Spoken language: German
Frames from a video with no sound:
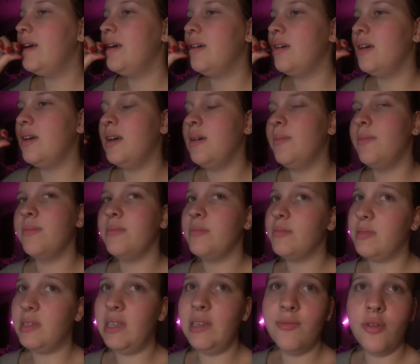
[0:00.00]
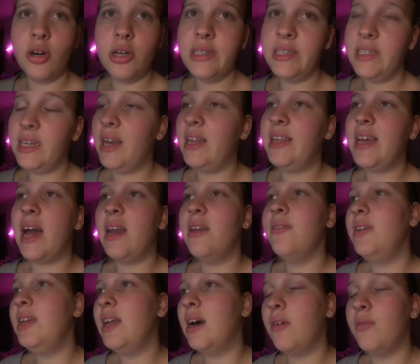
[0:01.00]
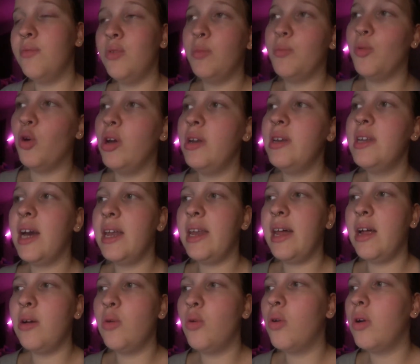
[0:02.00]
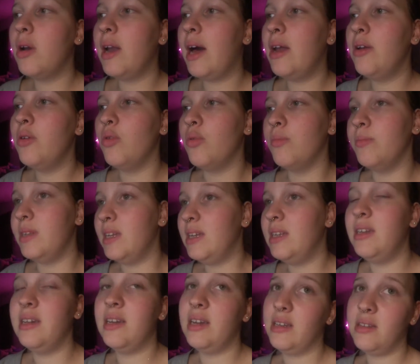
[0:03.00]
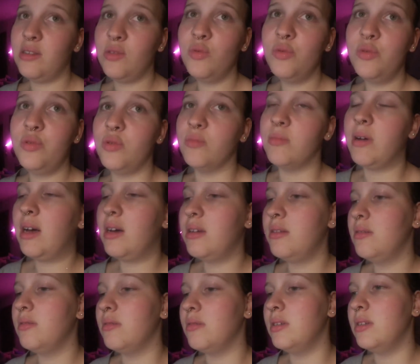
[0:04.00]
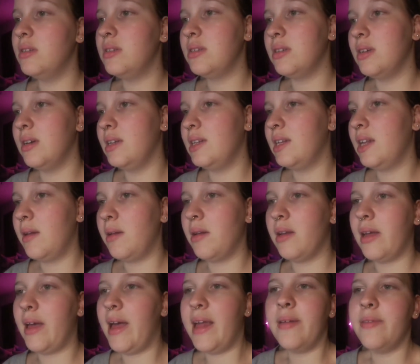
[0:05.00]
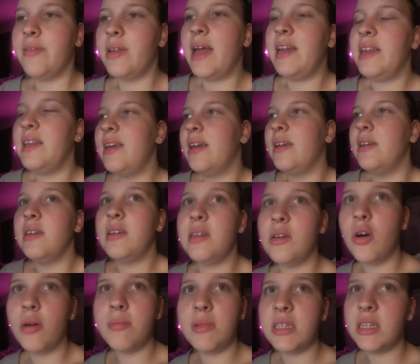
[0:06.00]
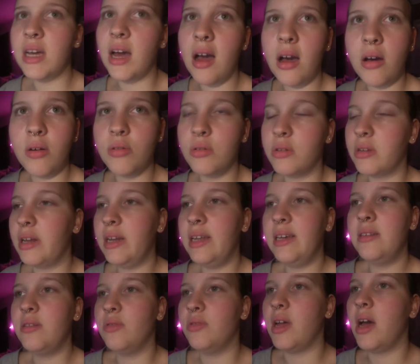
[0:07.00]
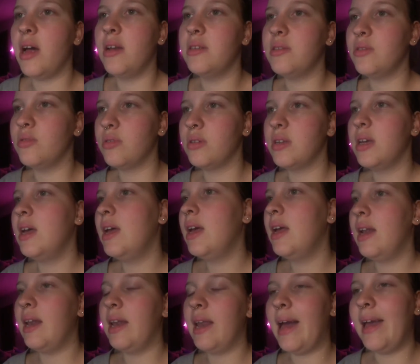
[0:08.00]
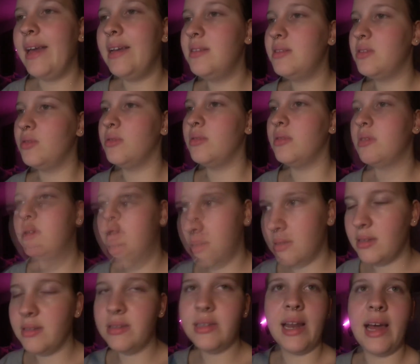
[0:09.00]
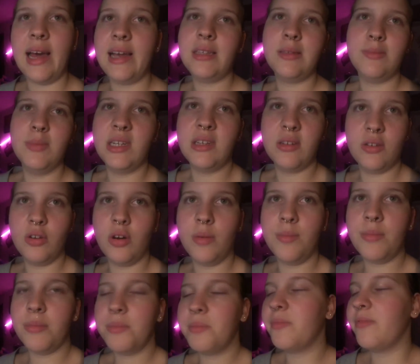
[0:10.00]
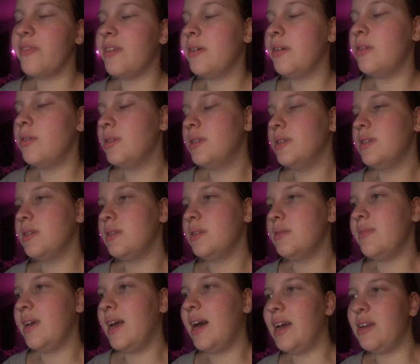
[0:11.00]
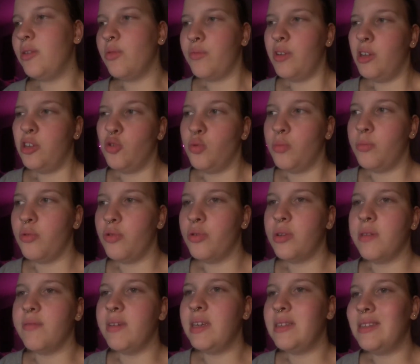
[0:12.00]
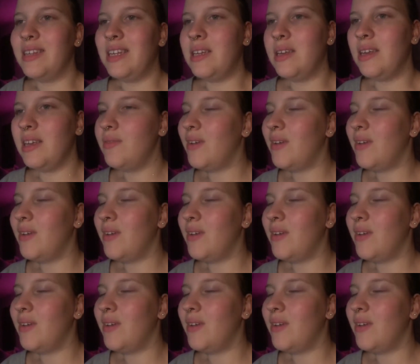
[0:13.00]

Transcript: ähm, die wollte ich dann nicht alle wieder auf einem neuen Kanal hochladen, um den hier dann zuzumachen. Und äh, dann hätte ich ja nicht die Kommentare und Klicks und alles und Likes und Dislikes mitgenommen. Und das wäre halt irgendwie schon blöd gewesen. Ich, ich